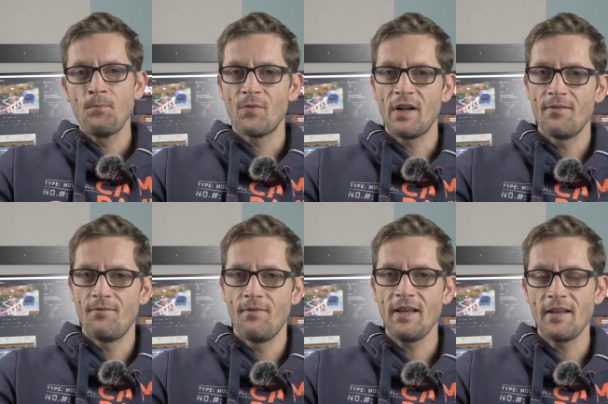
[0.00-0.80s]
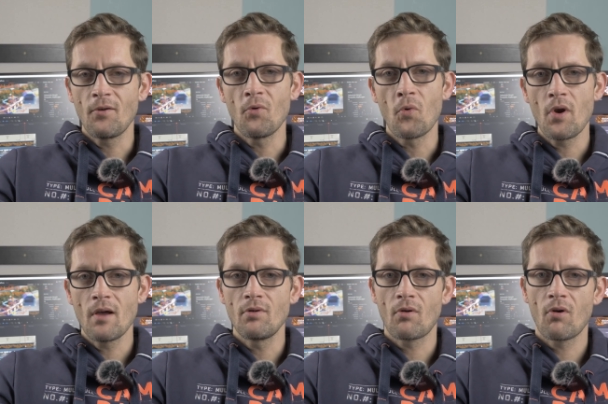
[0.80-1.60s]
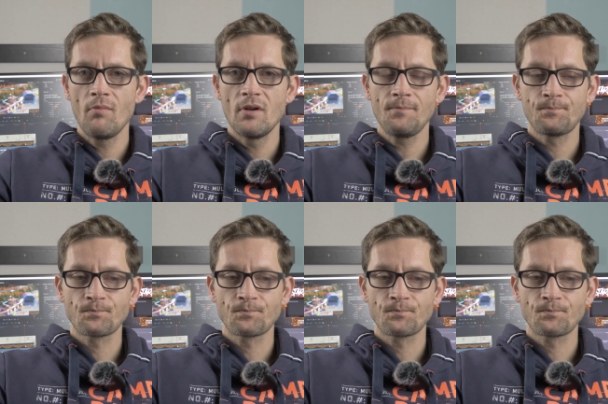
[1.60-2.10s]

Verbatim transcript: weil wenn ich den Corona bekomme,